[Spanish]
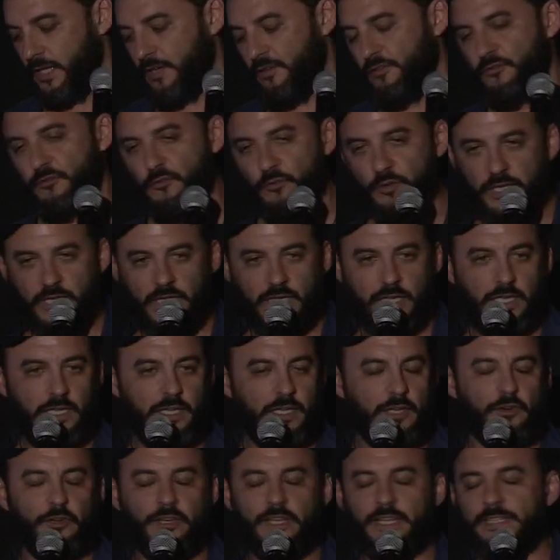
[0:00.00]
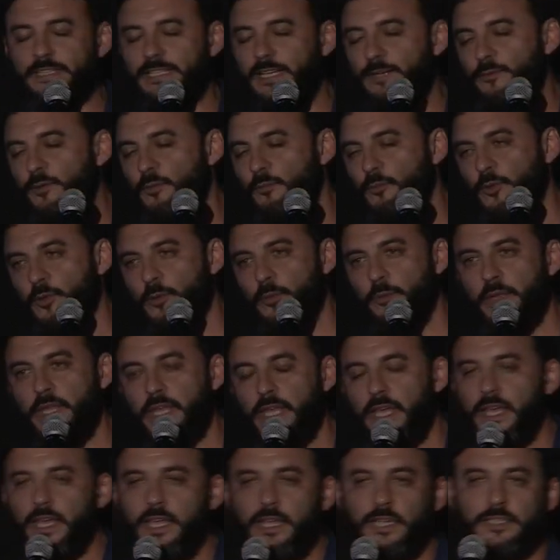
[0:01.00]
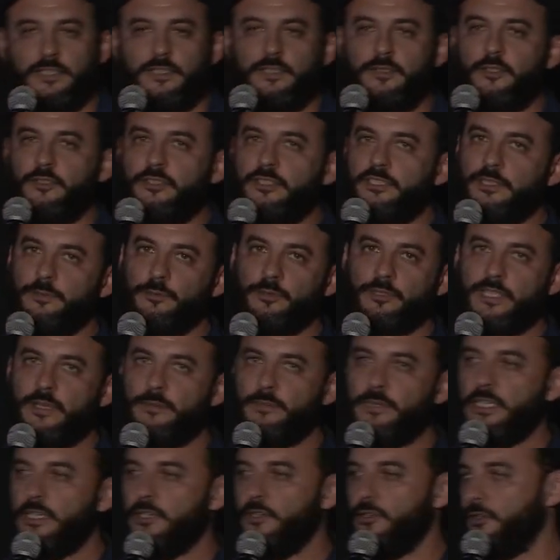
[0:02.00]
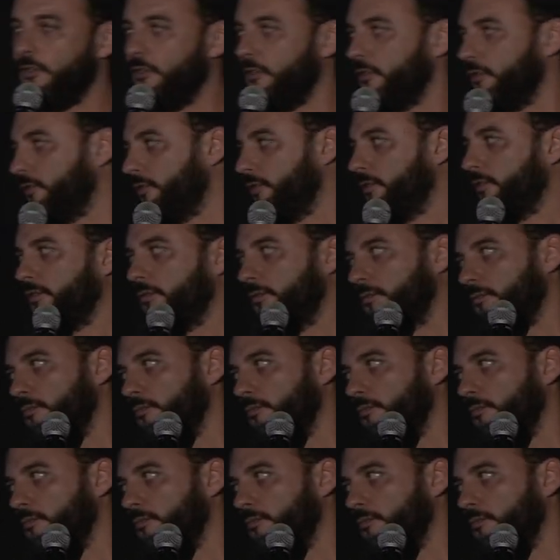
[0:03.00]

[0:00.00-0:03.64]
fui, conectamos muy bien, nos hicimos amigos,